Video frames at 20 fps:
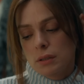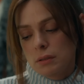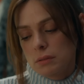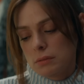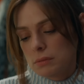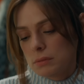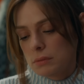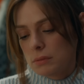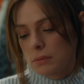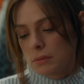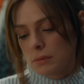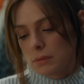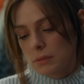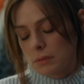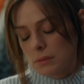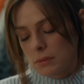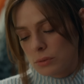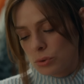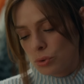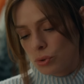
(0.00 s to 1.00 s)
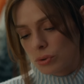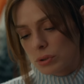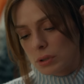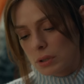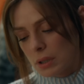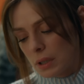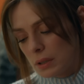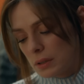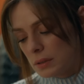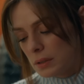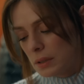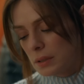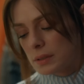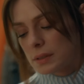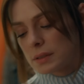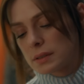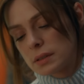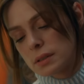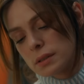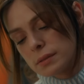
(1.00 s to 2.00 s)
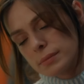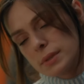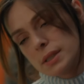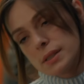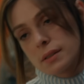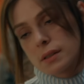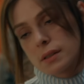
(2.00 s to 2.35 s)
de Şükran anneden isterim